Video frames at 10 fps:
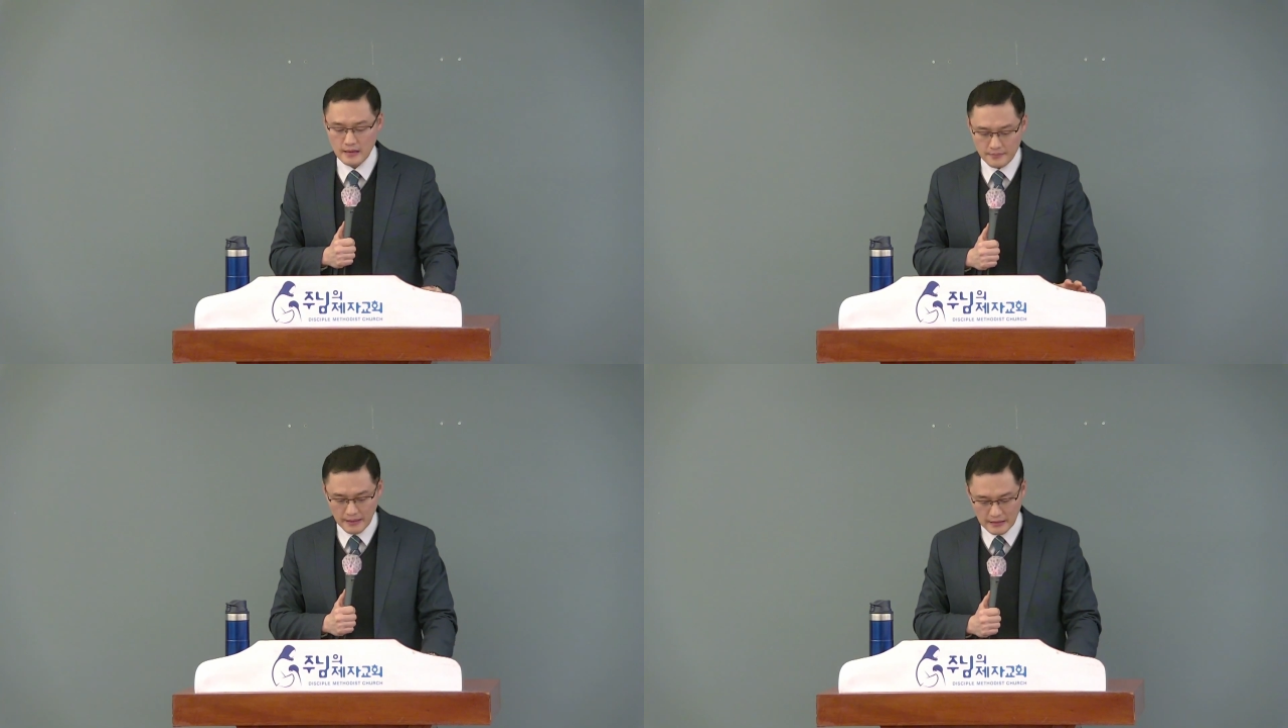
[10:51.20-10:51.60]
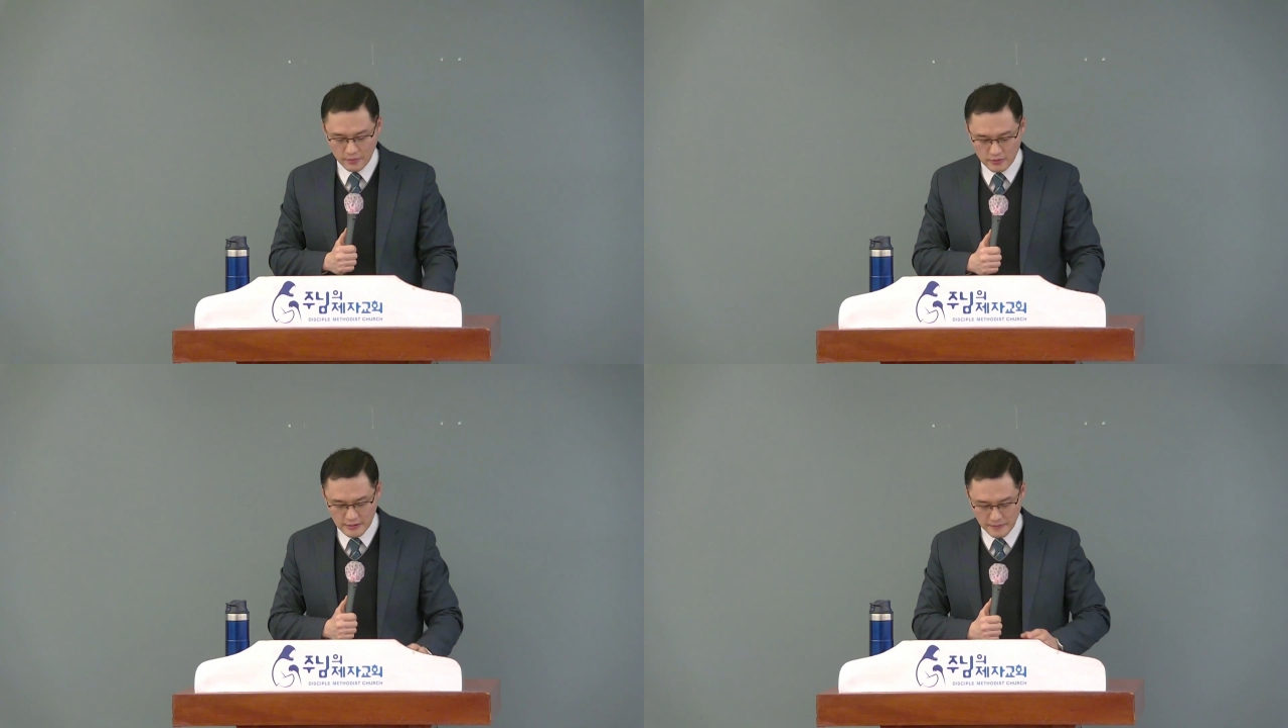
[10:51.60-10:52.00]

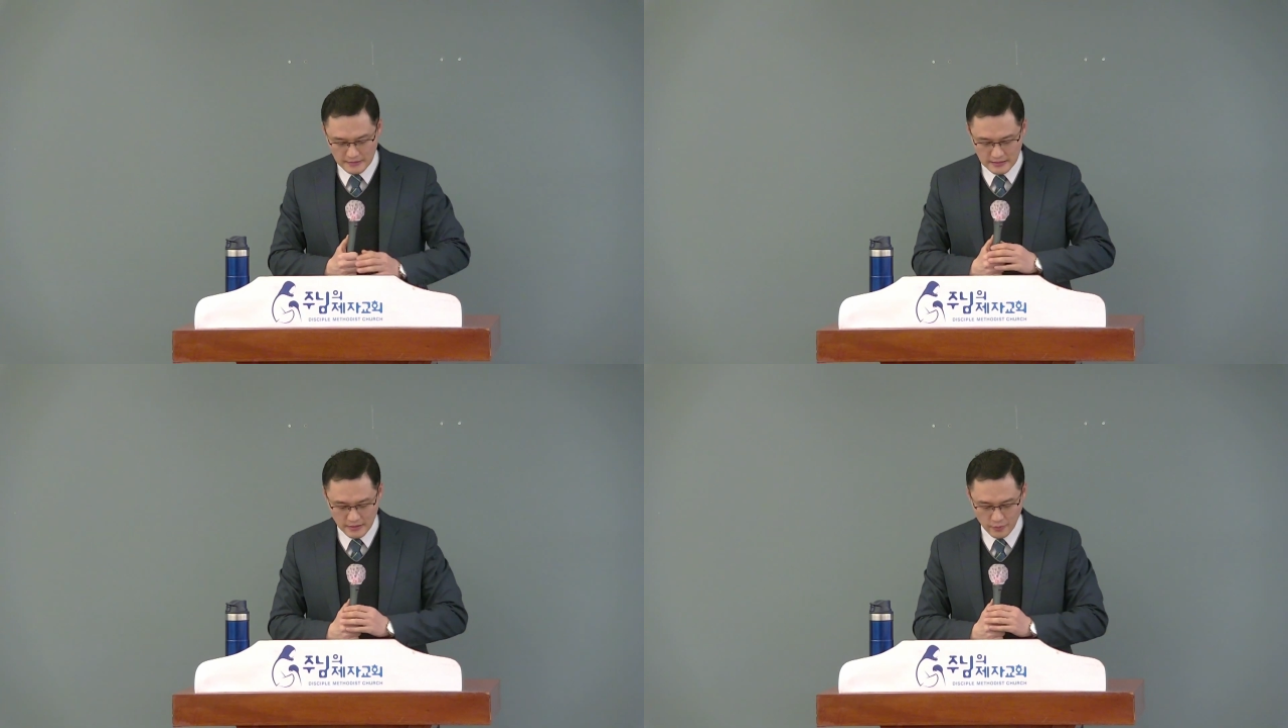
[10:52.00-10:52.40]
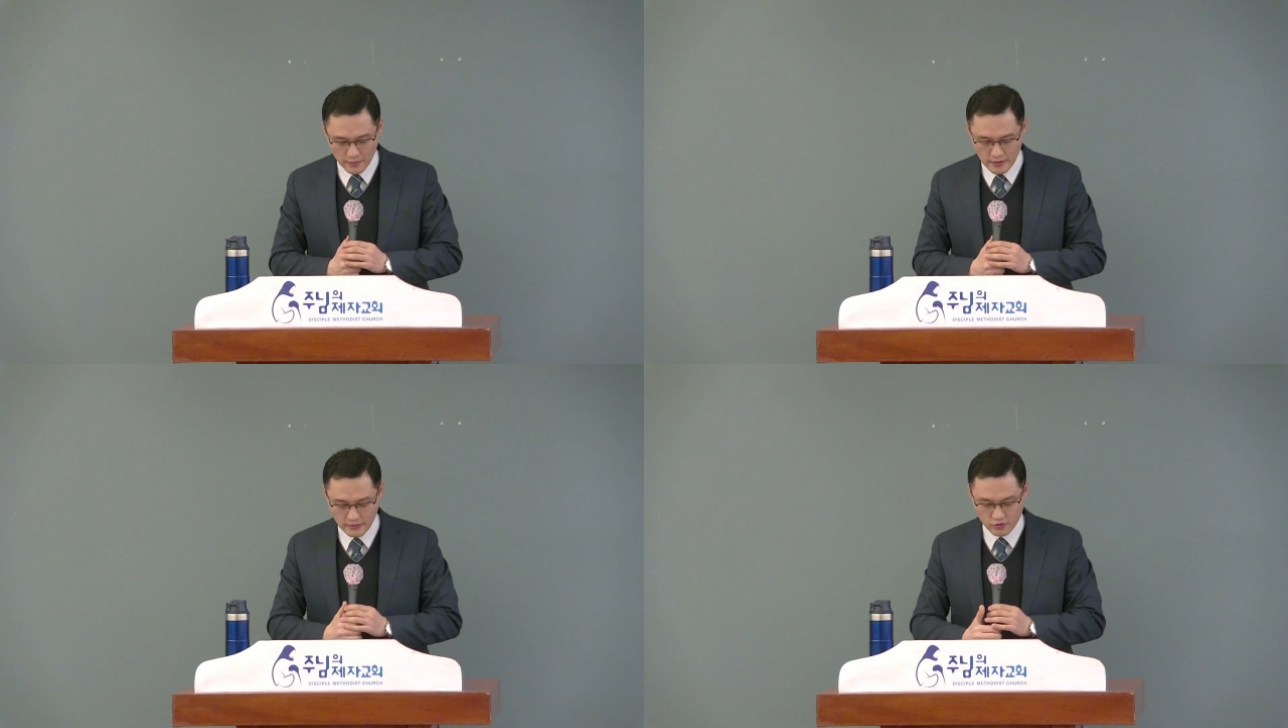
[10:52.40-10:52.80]
마태복음 18장에
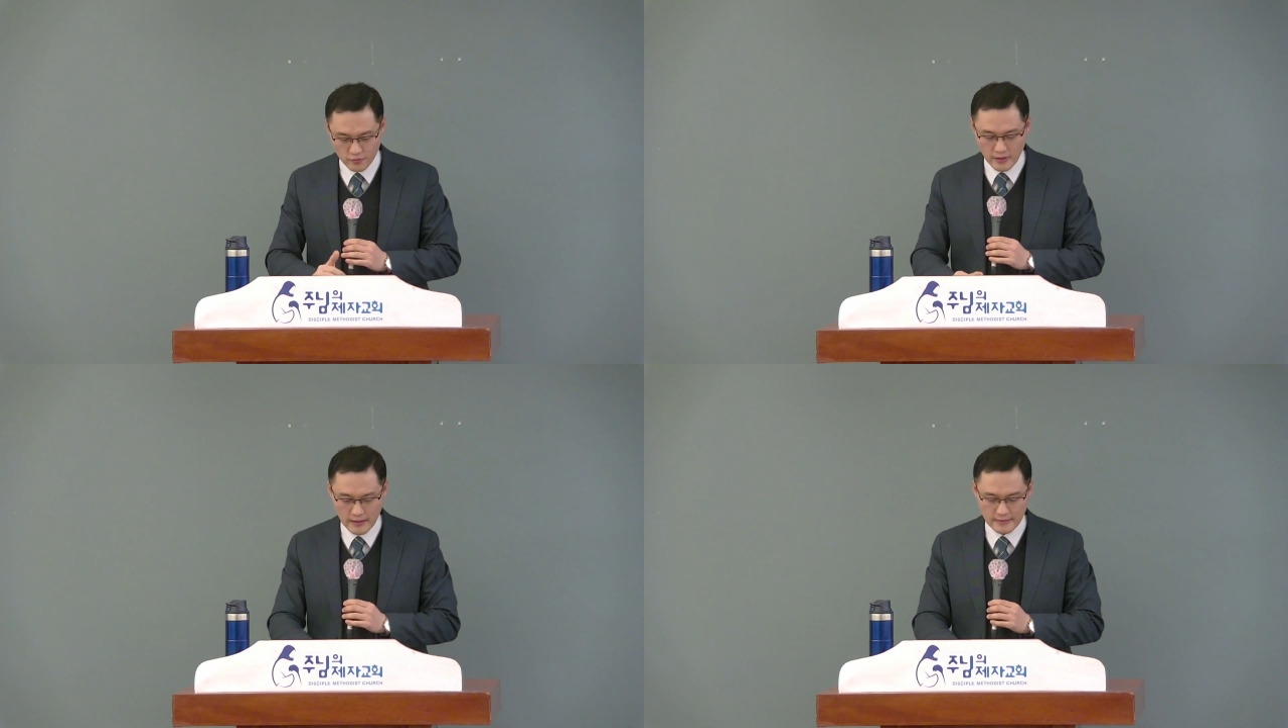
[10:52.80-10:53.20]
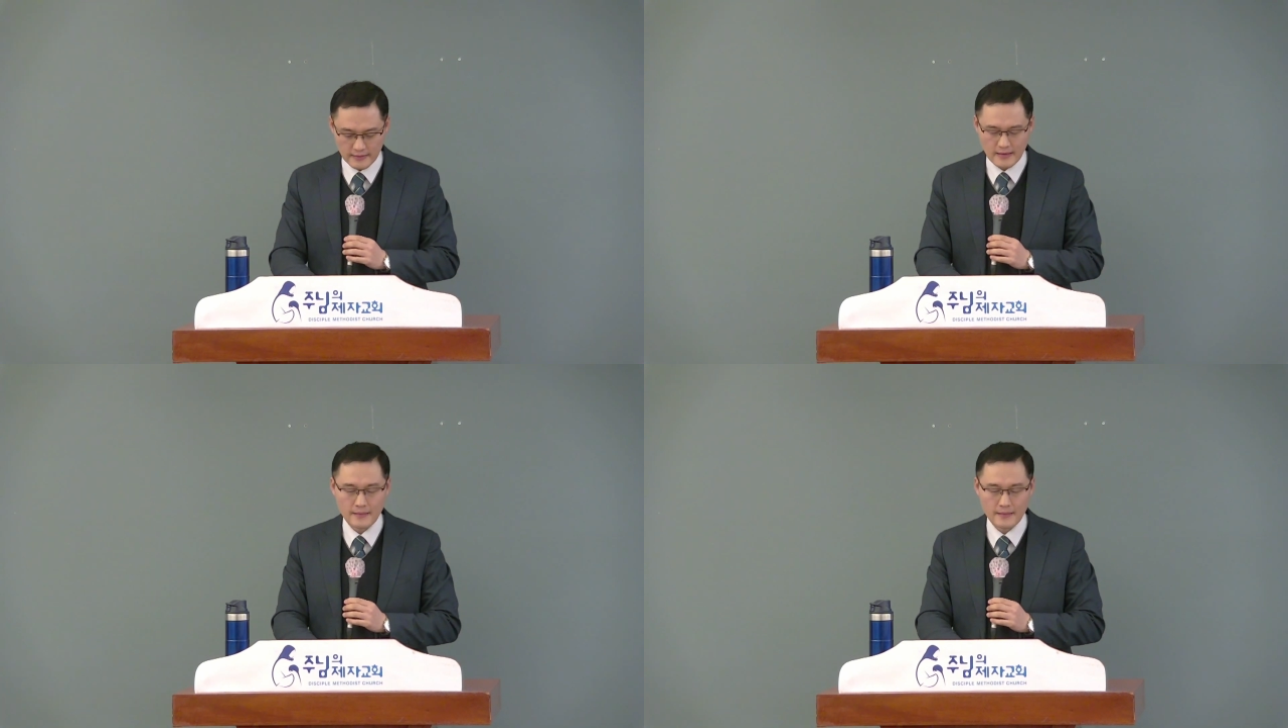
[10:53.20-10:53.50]
보면 유명한